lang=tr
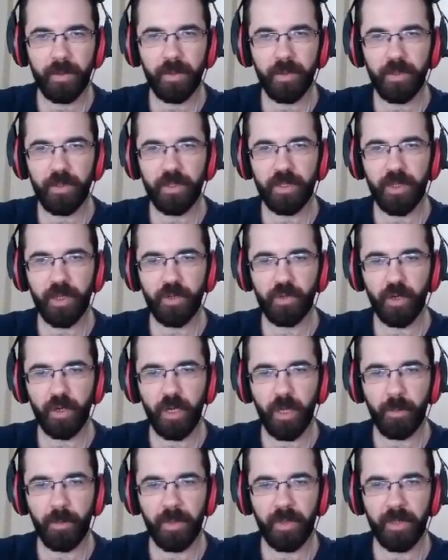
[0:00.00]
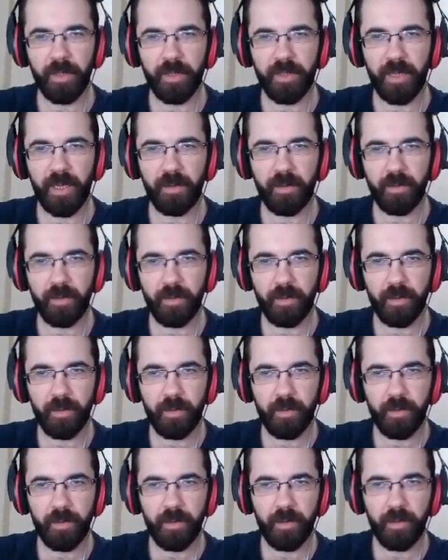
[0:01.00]
Işıklar şöyle kapalıyken
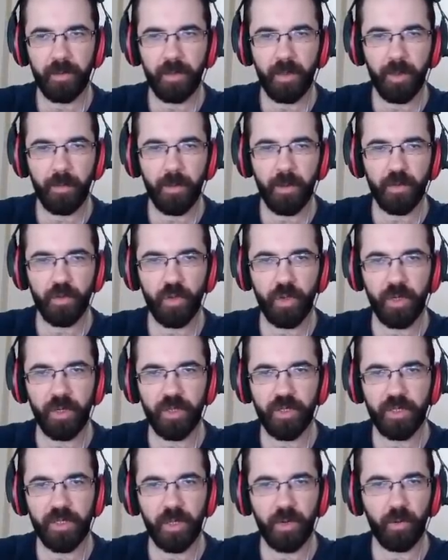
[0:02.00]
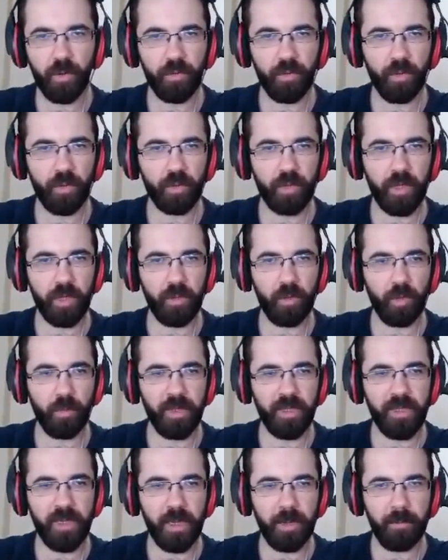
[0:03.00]
hemen şöyle ışıkların olduğu noktaya doğru
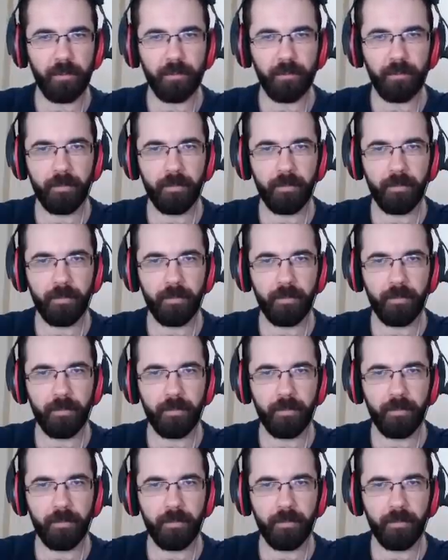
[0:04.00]
bir gidelim.